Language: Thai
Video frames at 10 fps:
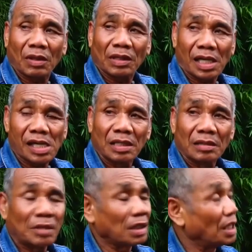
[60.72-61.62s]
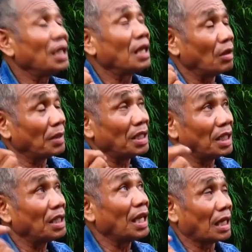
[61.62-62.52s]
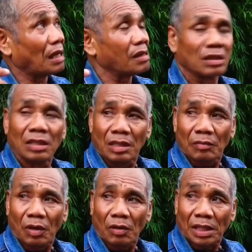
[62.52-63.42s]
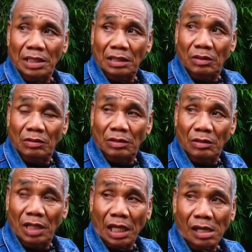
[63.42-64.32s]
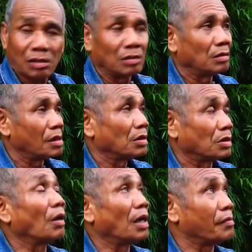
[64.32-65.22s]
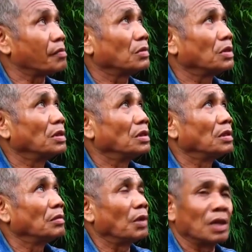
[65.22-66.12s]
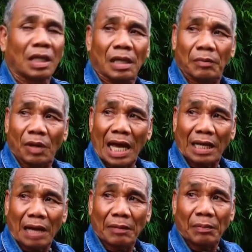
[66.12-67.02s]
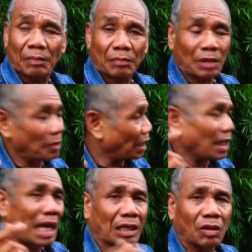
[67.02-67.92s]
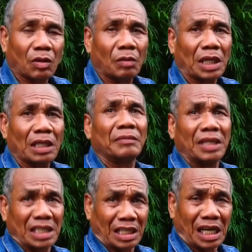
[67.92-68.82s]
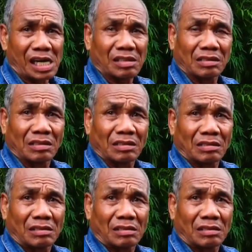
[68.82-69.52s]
มาเกียร์สองเลยมันก็ดีๆลงมาดีๆใช่ไรมพอลงมาเสร็จตรงนี้ยยังลงมาสองครับพอนี้ก็พอลากลากมามันเบรกไม่นานเขาคงจะลื่นไปเฉยอ่ะ